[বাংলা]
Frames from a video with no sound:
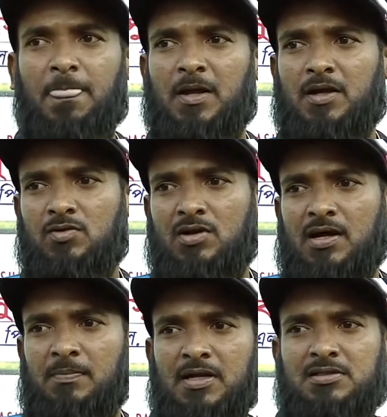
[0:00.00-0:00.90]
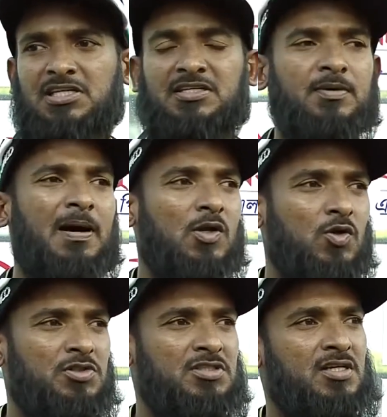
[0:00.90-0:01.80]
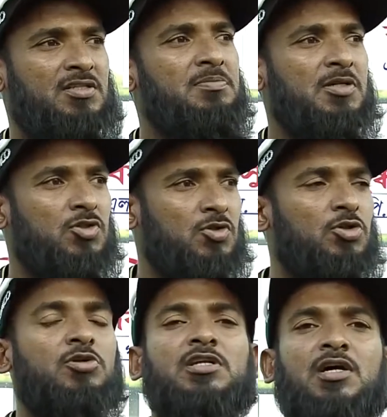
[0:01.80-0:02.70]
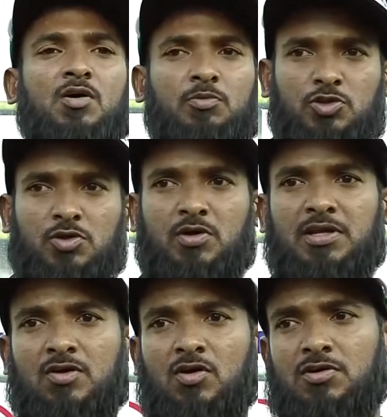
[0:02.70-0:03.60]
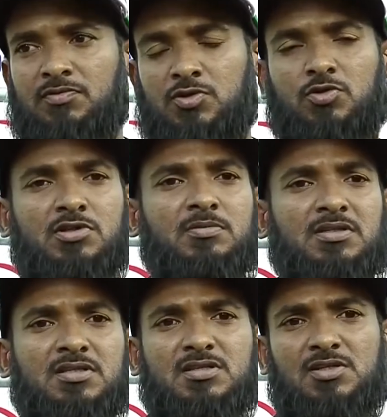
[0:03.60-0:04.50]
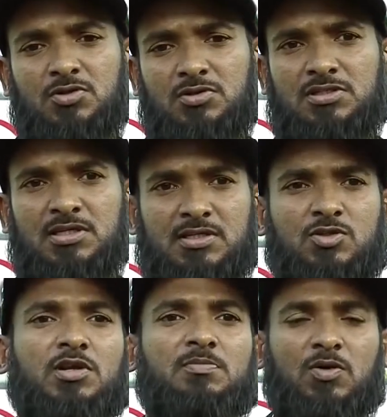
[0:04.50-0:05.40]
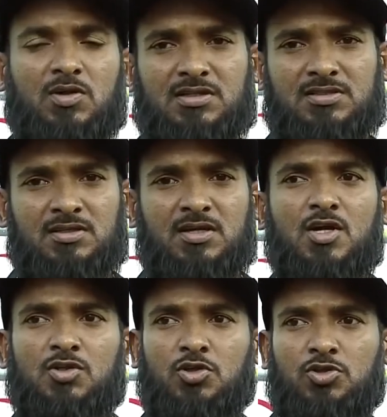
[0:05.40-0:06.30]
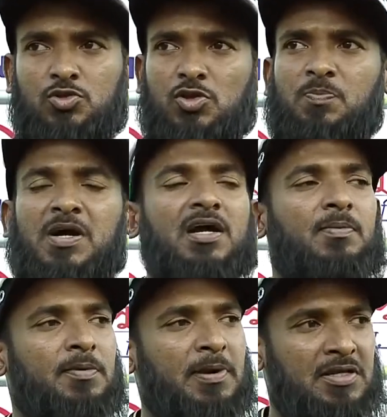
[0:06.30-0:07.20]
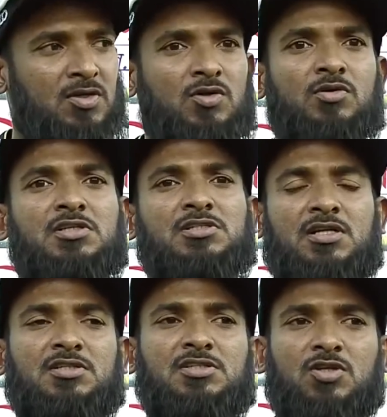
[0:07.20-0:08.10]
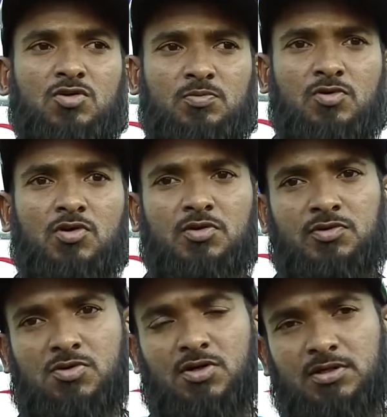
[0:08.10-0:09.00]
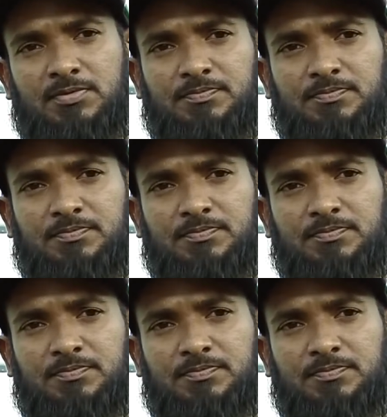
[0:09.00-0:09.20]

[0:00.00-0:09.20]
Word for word: কেননা আমার যেটা ভালো হচ্ছে টিমের জন্য এটা অবশ্যই অনেক কন্ট্রিবিউট করতে পারতেছি এই জন্য নিজের কাছে অনেক ভালো লাগতেছে যদি সুযোগ পাই আবার ব্যাটিংয়েও ইনশাল্লাহ চেষ্টা করব কন্ট্রিবিউট করার